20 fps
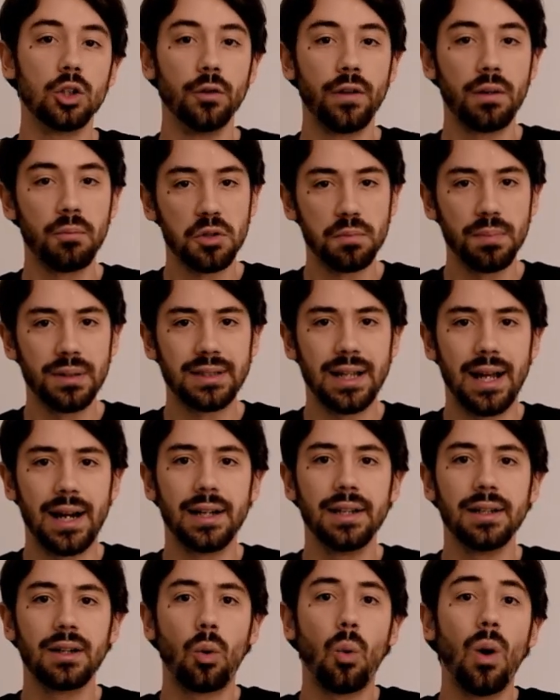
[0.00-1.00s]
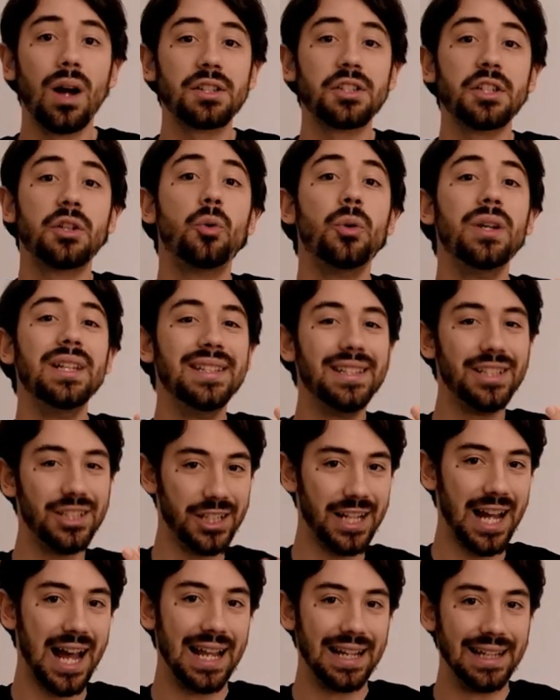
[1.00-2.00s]
Dovremmo aspettare quasi
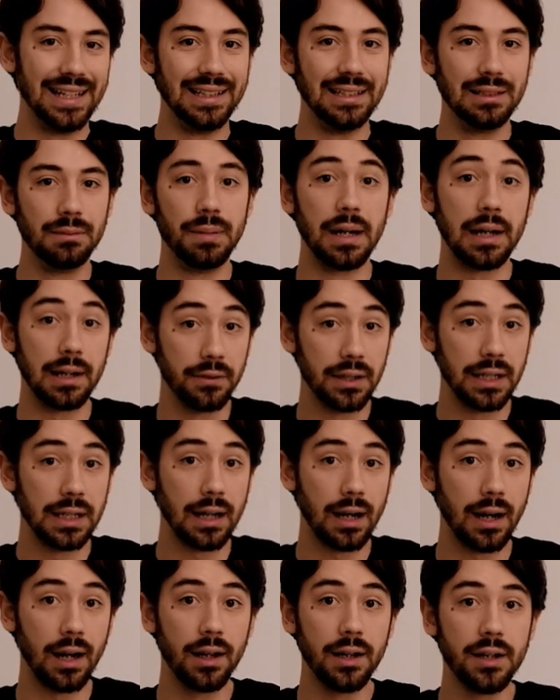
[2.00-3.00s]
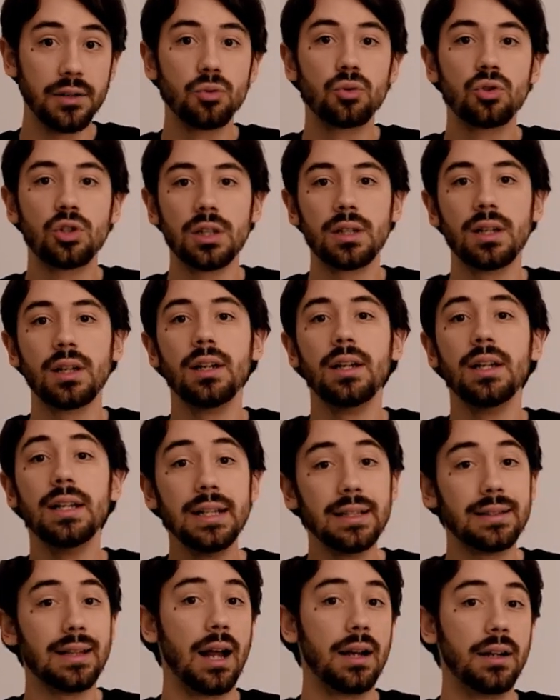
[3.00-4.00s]
15 anni per rivederla e succede
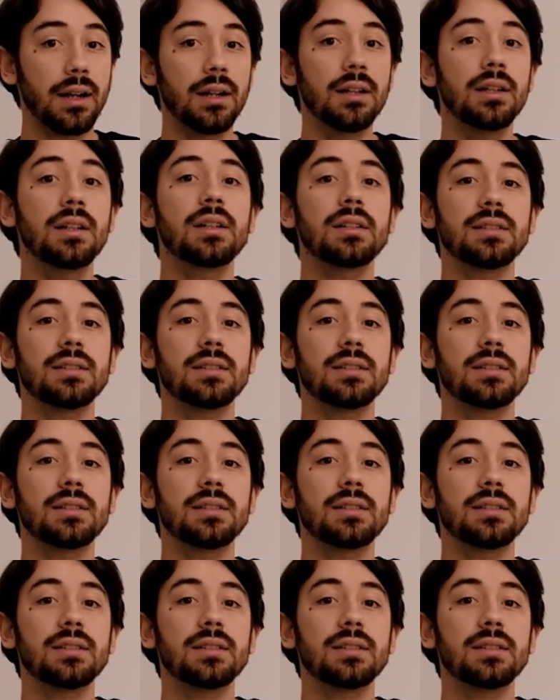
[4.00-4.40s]
in Italia.